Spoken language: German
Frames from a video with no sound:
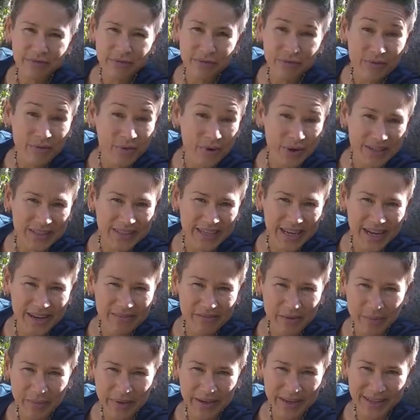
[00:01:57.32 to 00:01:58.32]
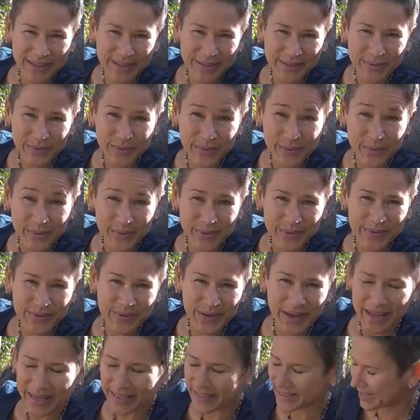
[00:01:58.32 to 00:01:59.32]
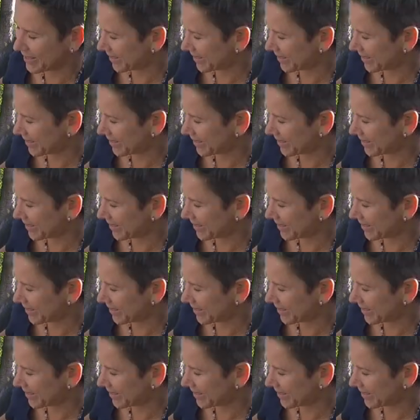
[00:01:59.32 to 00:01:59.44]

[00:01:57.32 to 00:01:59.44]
von Vorteil, wenn man dann so ein Öl zur Hand